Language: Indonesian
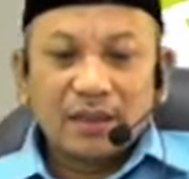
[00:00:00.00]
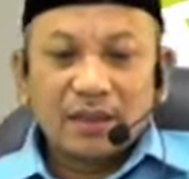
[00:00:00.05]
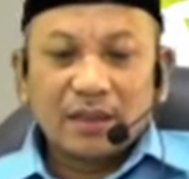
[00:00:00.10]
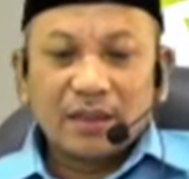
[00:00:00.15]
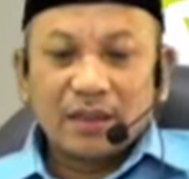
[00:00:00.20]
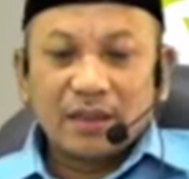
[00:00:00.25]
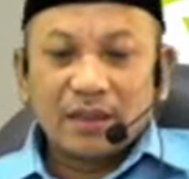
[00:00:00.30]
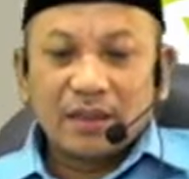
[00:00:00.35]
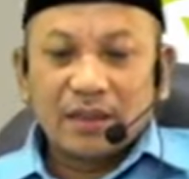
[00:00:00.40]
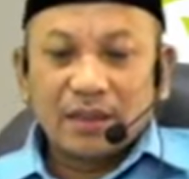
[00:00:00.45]

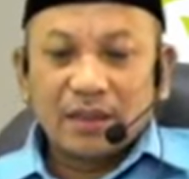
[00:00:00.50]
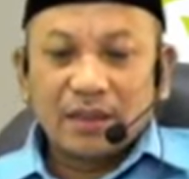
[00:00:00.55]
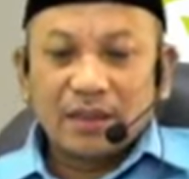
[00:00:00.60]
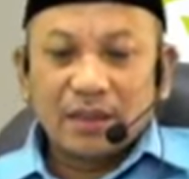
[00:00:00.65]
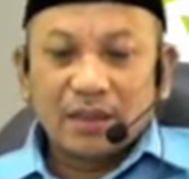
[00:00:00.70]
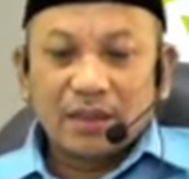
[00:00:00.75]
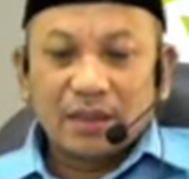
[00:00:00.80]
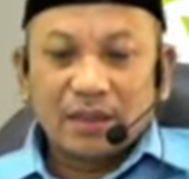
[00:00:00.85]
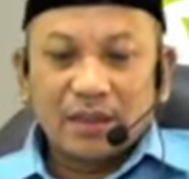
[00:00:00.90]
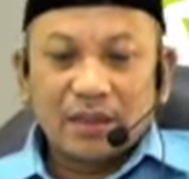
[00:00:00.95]

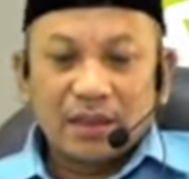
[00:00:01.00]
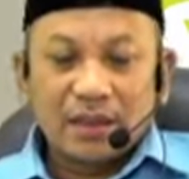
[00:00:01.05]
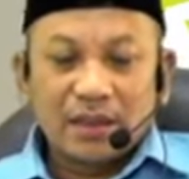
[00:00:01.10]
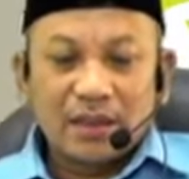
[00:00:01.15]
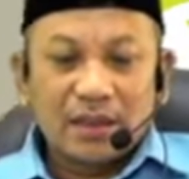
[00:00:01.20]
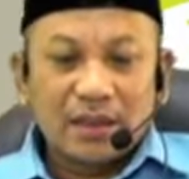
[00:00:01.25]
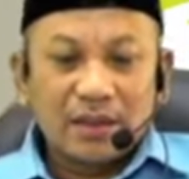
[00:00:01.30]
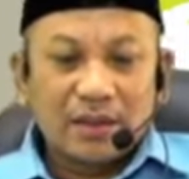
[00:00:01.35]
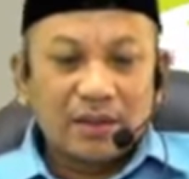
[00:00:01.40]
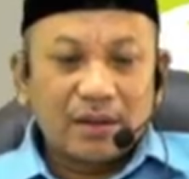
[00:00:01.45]

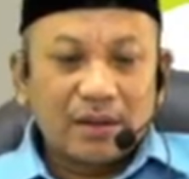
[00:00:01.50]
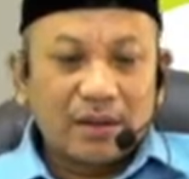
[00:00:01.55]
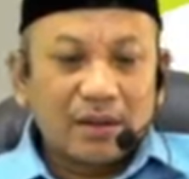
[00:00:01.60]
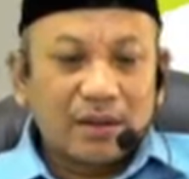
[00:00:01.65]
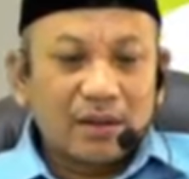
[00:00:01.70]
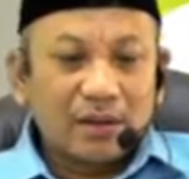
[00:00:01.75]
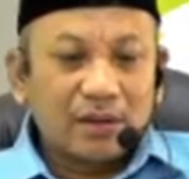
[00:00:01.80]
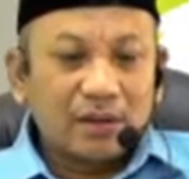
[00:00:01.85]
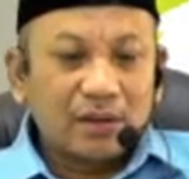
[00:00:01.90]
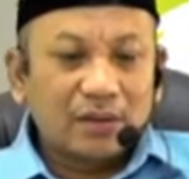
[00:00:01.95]
eh,
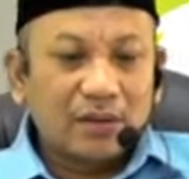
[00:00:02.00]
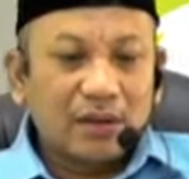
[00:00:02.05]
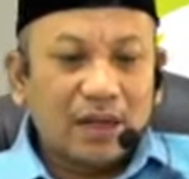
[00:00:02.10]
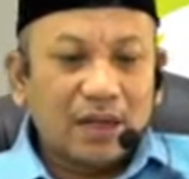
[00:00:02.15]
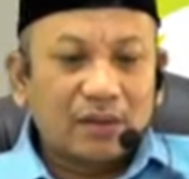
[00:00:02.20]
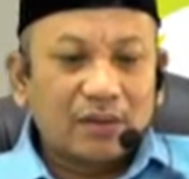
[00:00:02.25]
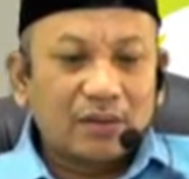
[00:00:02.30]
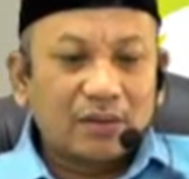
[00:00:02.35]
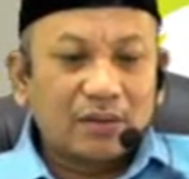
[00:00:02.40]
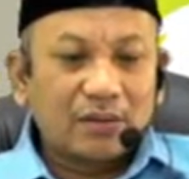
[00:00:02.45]

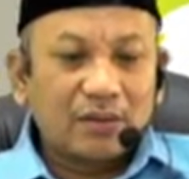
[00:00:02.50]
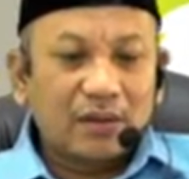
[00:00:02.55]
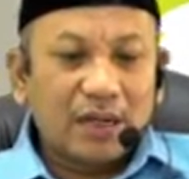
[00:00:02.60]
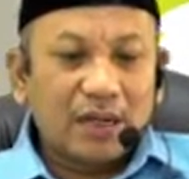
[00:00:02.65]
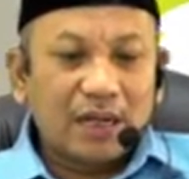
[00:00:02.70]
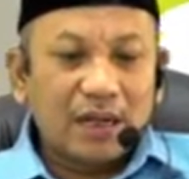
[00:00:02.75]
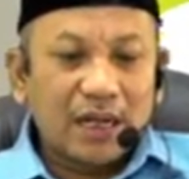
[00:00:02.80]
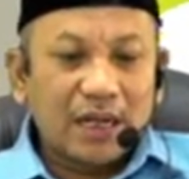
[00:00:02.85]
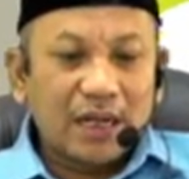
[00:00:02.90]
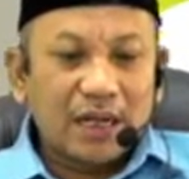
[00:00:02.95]

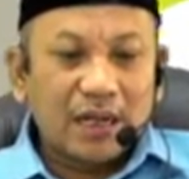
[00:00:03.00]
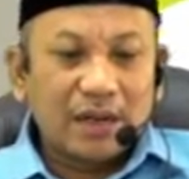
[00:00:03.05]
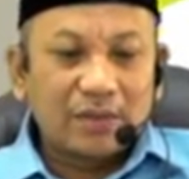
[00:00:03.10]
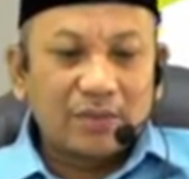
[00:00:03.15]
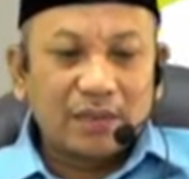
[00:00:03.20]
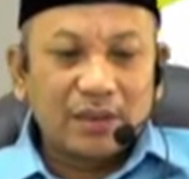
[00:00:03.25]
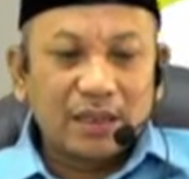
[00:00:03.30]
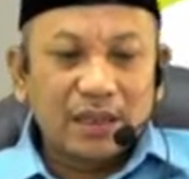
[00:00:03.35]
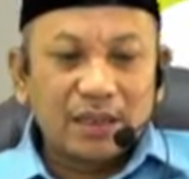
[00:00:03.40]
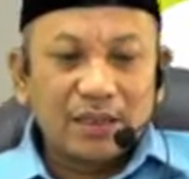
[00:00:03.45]
kotoran-kotoran akan
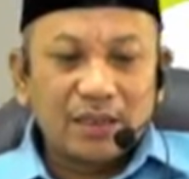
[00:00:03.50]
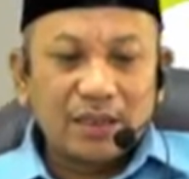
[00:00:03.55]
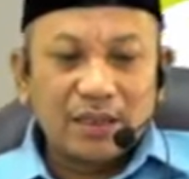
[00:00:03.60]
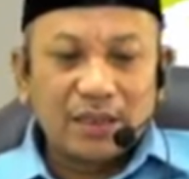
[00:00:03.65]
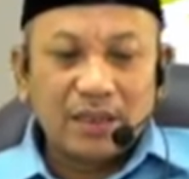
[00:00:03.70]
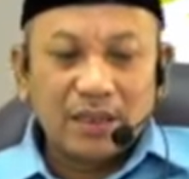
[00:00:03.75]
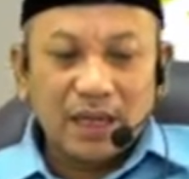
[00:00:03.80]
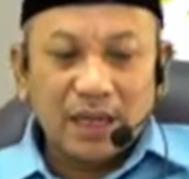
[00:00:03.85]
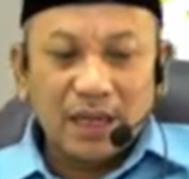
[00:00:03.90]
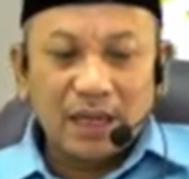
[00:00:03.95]
menjadi
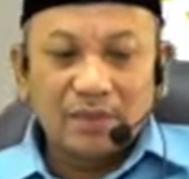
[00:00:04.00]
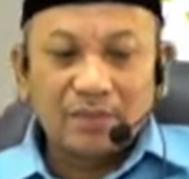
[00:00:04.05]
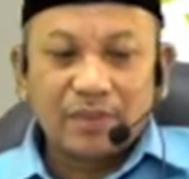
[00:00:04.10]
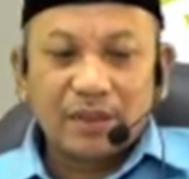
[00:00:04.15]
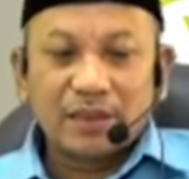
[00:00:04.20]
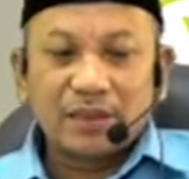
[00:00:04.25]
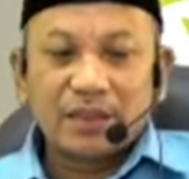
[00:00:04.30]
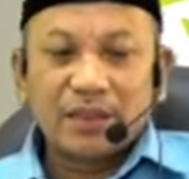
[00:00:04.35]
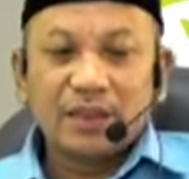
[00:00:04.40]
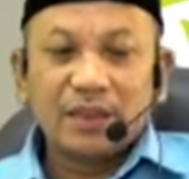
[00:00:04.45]
hilang
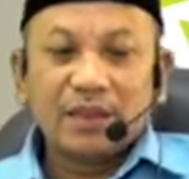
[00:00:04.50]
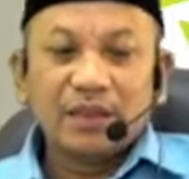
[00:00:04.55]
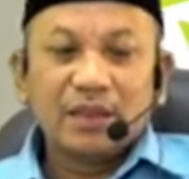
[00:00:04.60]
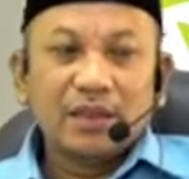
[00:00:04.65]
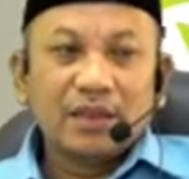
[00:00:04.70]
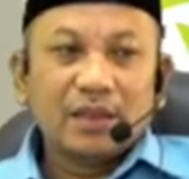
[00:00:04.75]
bersih